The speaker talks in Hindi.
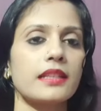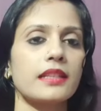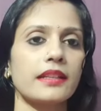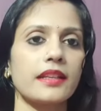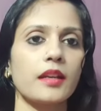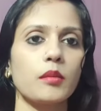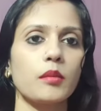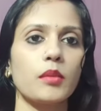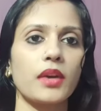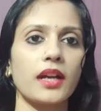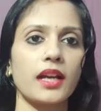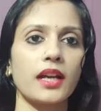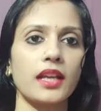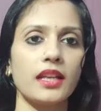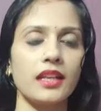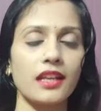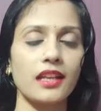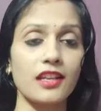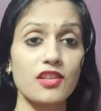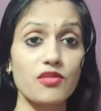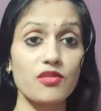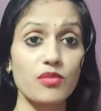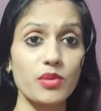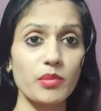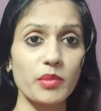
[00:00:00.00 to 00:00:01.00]
सीरियल मंगल
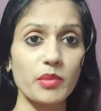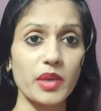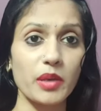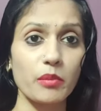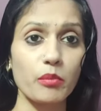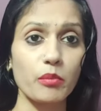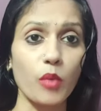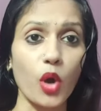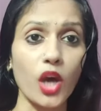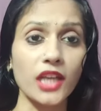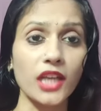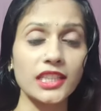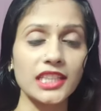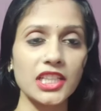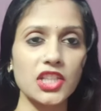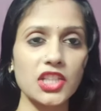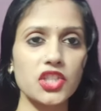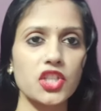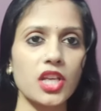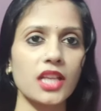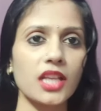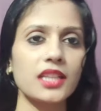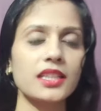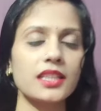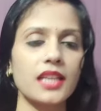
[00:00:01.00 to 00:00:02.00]
लक्ष्मी में बहुत ही
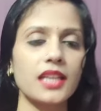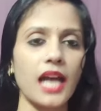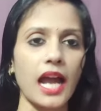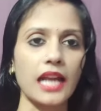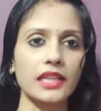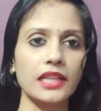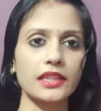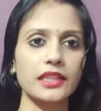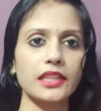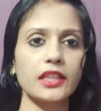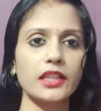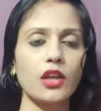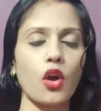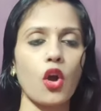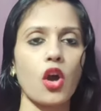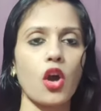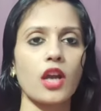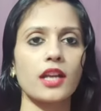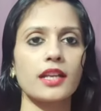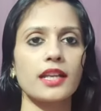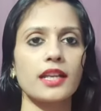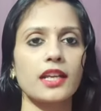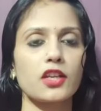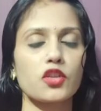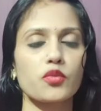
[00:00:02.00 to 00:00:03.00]
जल्द कार्तिक
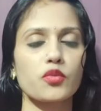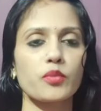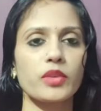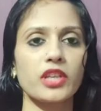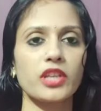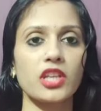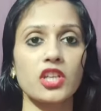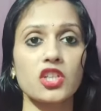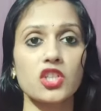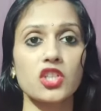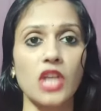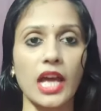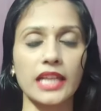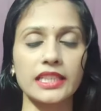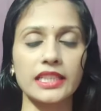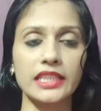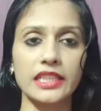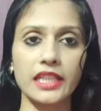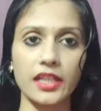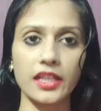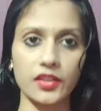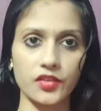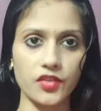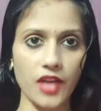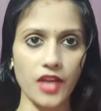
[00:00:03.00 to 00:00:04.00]
और लक्ष्मी की
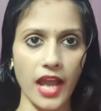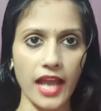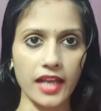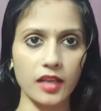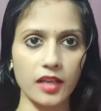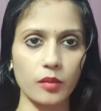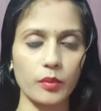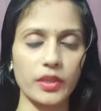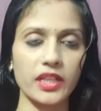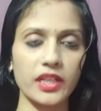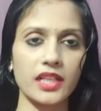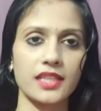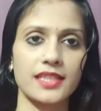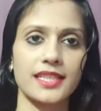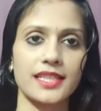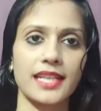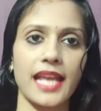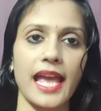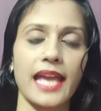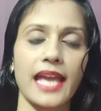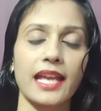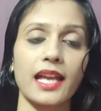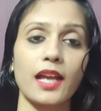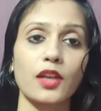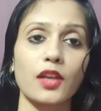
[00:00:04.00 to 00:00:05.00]
शादी का ट्रैक हमें
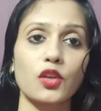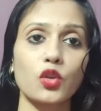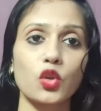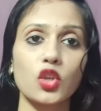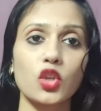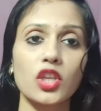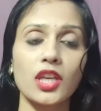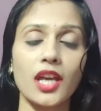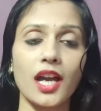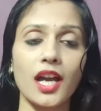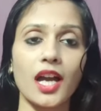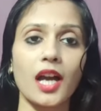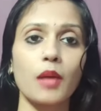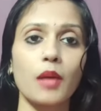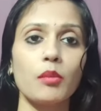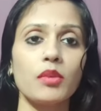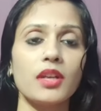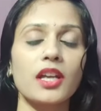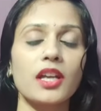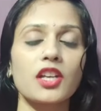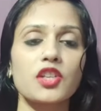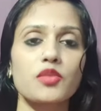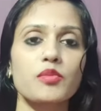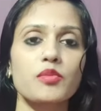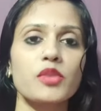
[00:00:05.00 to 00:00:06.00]
नजर आएगा क्योंकि अब
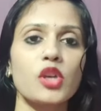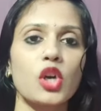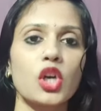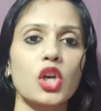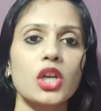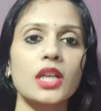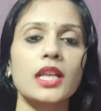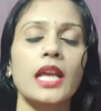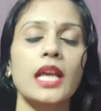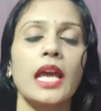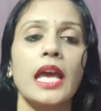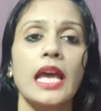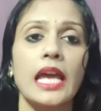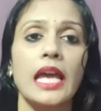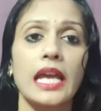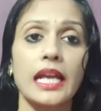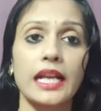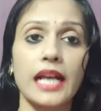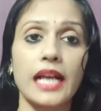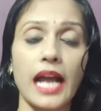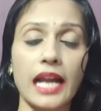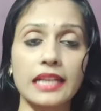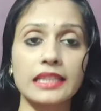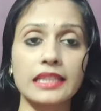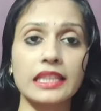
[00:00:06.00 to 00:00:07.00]
लक्ष्मी और
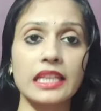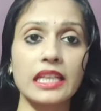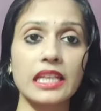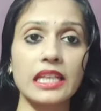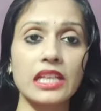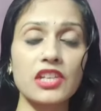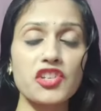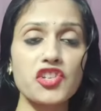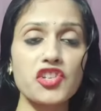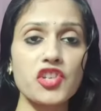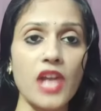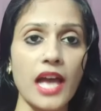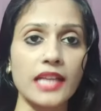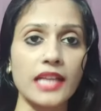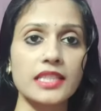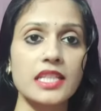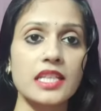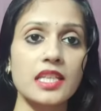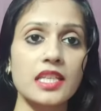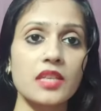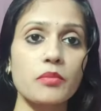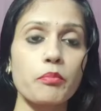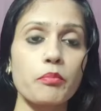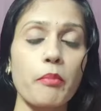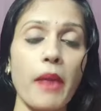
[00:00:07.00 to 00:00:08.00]
कार्तिक की
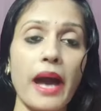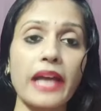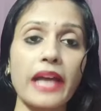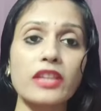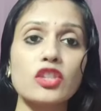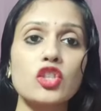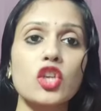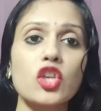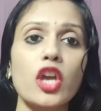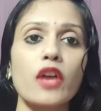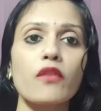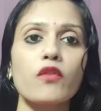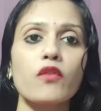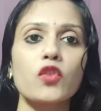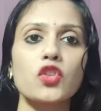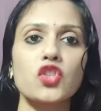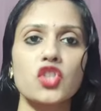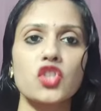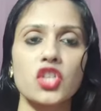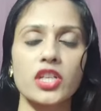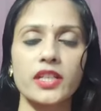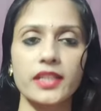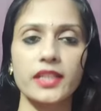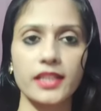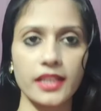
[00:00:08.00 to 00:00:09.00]
शादी की बात जो है वो
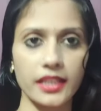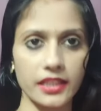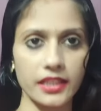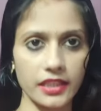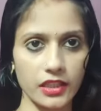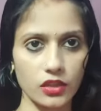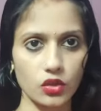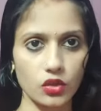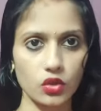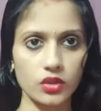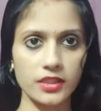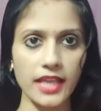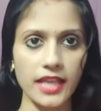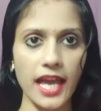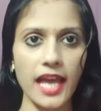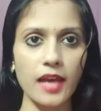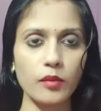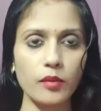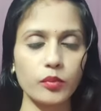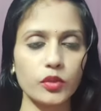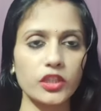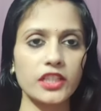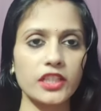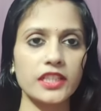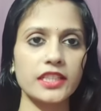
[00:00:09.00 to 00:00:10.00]
छिड़ गई है तो क्या
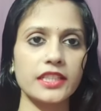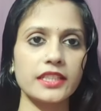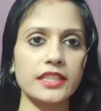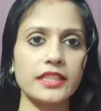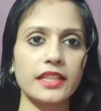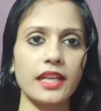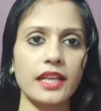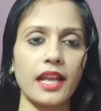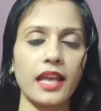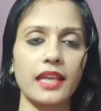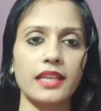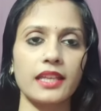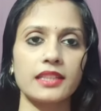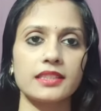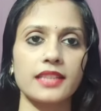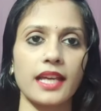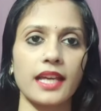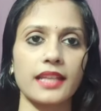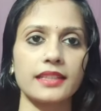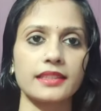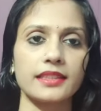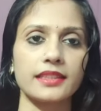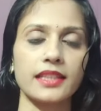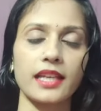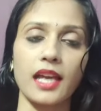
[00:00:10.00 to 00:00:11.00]
है पूरी डिटेल आइए
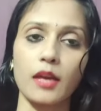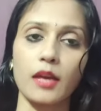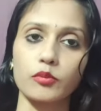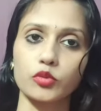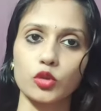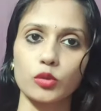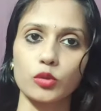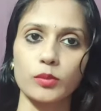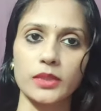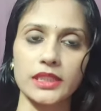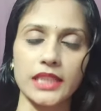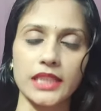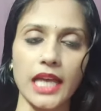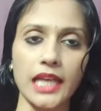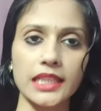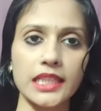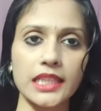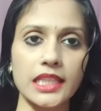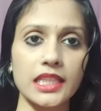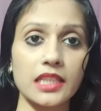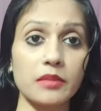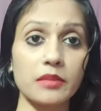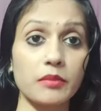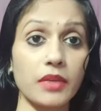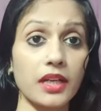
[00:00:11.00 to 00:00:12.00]
जानते हैं आपको बता
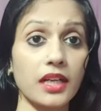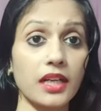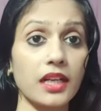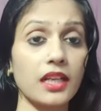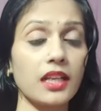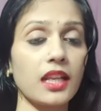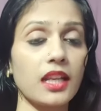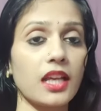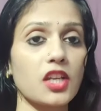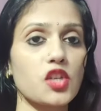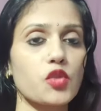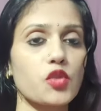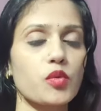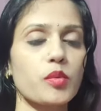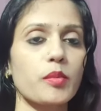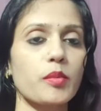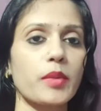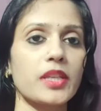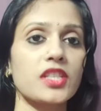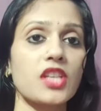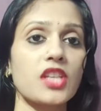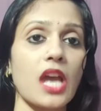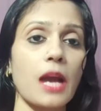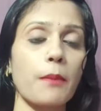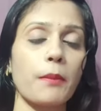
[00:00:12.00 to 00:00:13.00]
दें कि मंगल लक्ष्मी
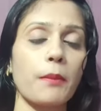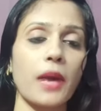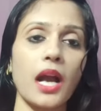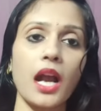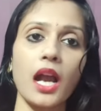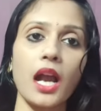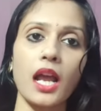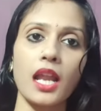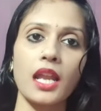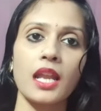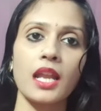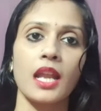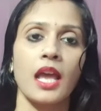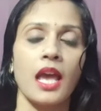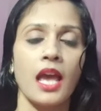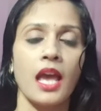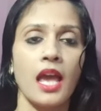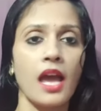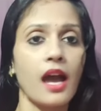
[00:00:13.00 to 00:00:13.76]
में जहाँ मंगल